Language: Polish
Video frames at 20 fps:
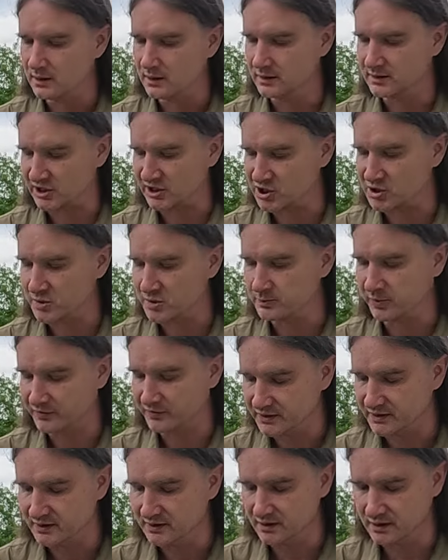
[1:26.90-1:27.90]
też
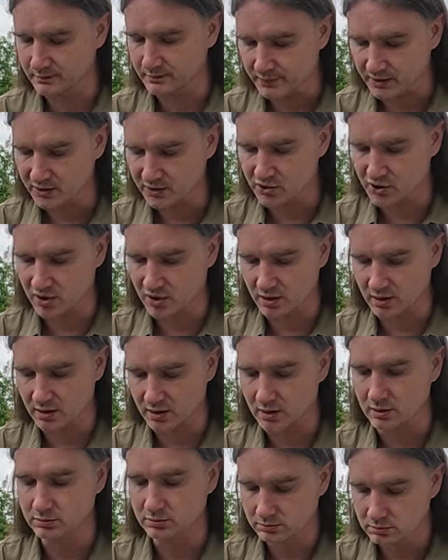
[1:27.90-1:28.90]
powinny być
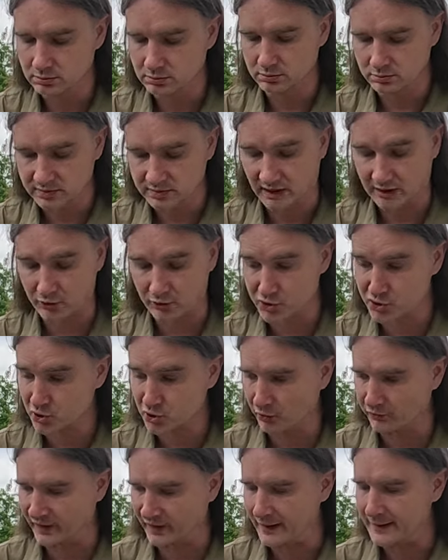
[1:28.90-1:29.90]

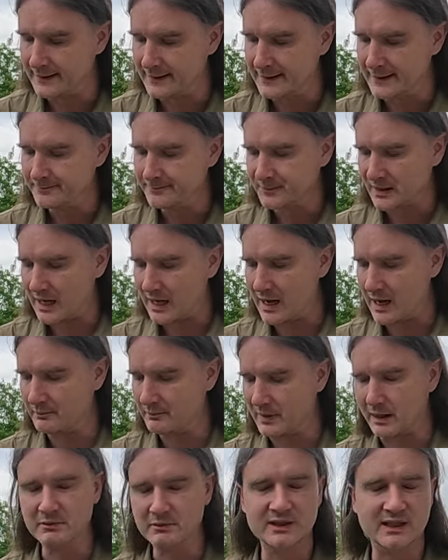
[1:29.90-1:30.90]
jakościowe. A
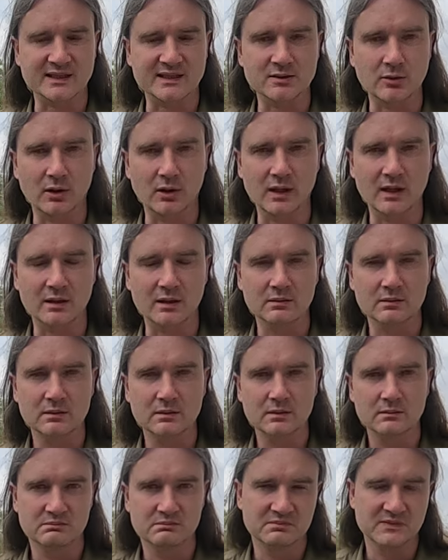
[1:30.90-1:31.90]
mamy na stole
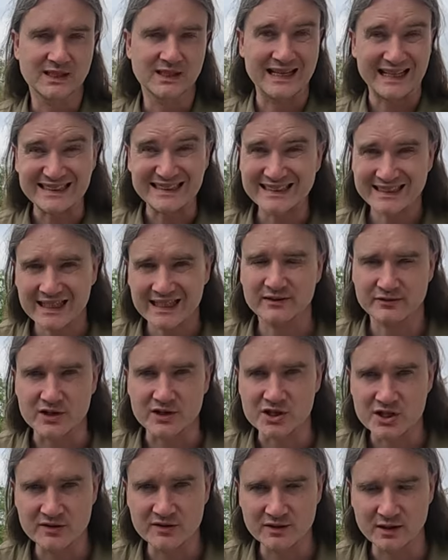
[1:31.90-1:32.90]
klasykę
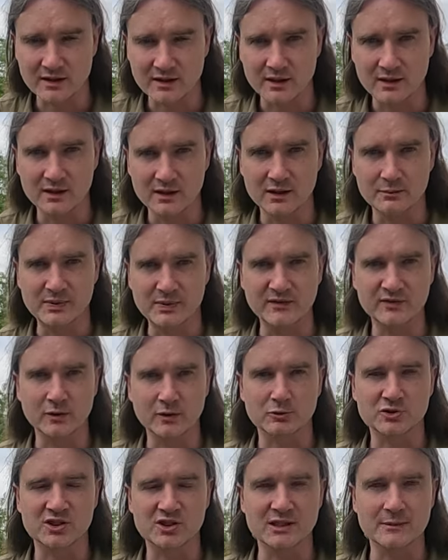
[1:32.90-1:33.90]
właściwie e, piwną,
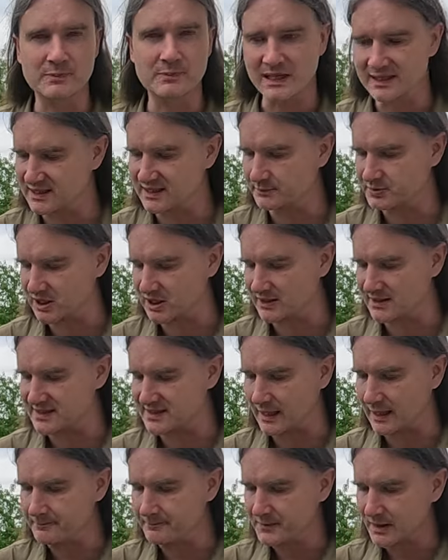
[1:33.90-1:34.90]
czyli pils i
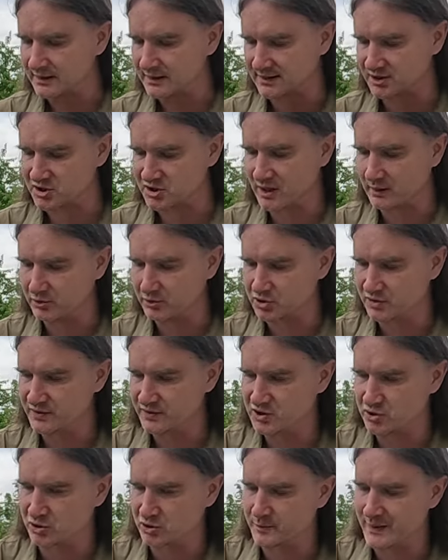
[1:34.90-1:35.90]
pszenica. Zaczynamy
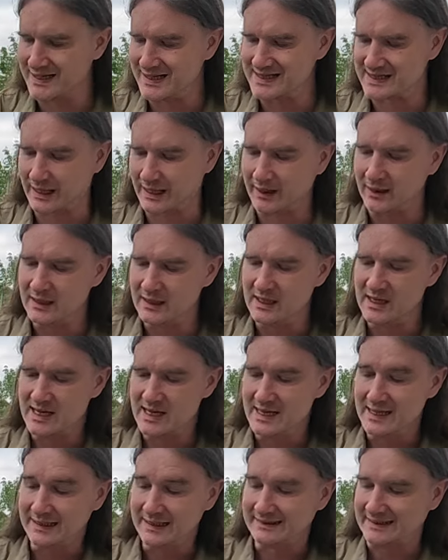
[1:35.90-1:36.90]
oczywiście od pilsa.
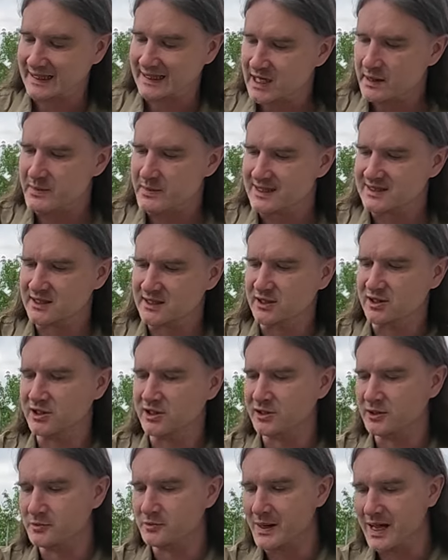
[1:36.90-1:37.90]
Na
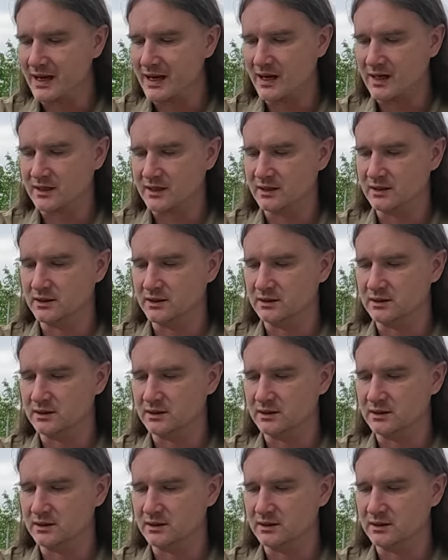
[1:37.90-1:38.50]
niemieckich mielach e,